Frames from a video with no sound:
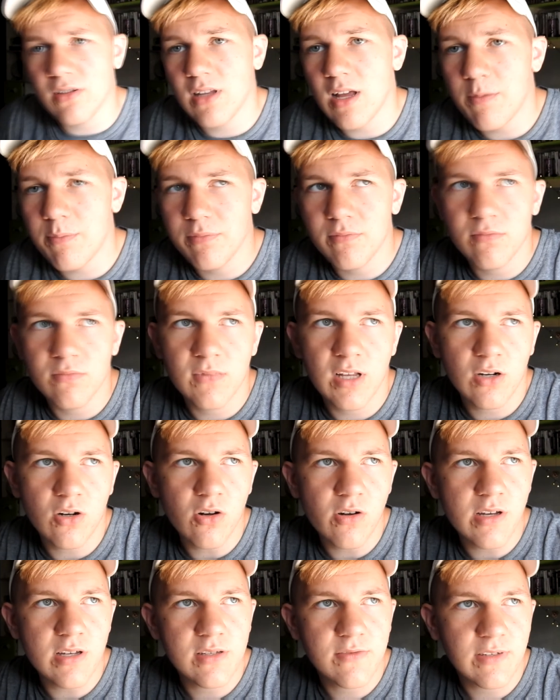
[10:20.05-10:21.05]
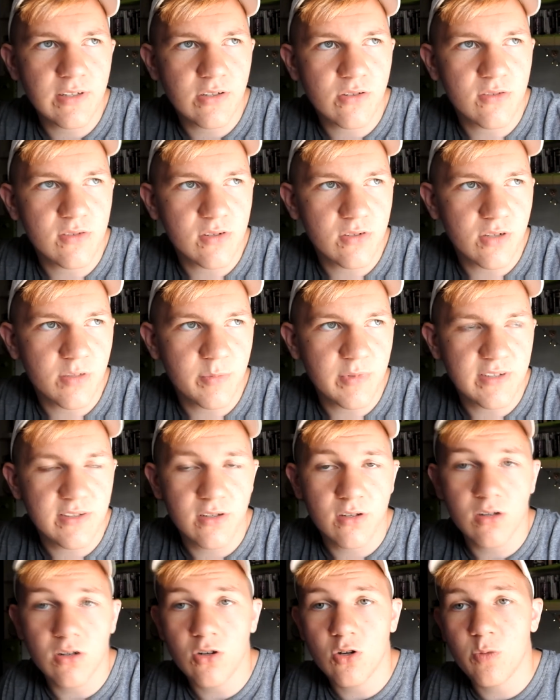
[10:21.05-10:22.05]
na, na koniec
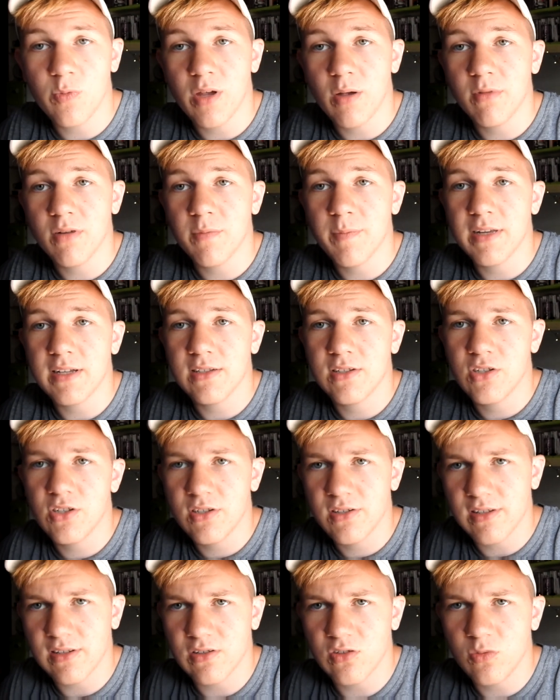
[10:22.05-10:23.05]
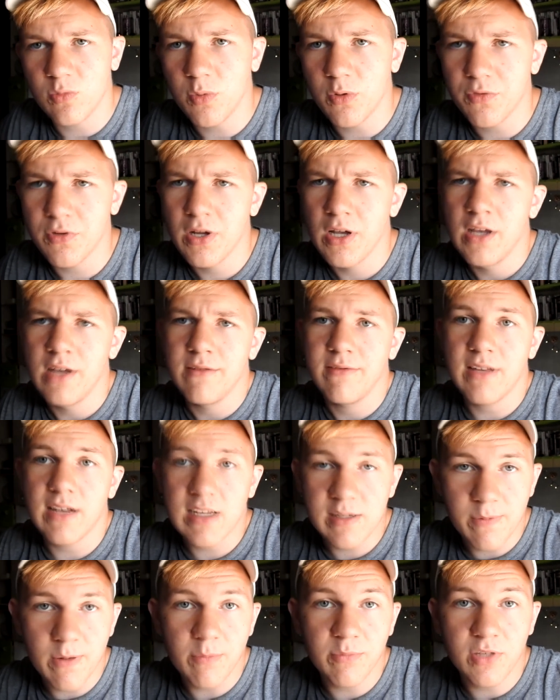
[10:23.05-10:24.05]
2018 roku miałem chyba z 300 subów,
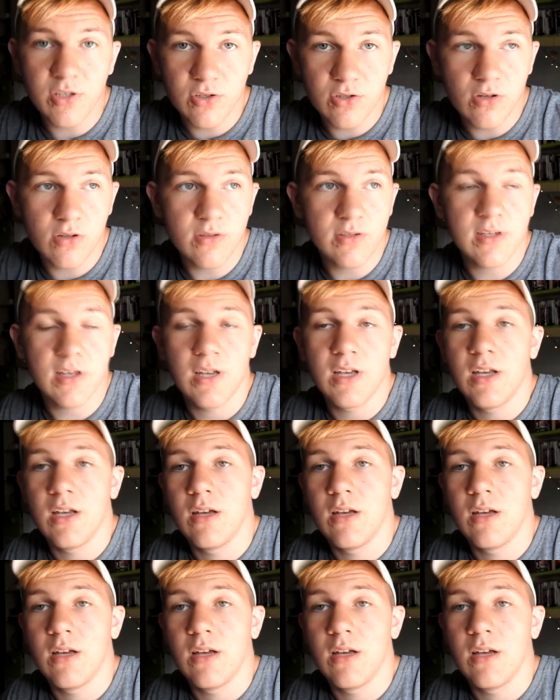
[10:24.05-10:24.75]
teraz mam 1000,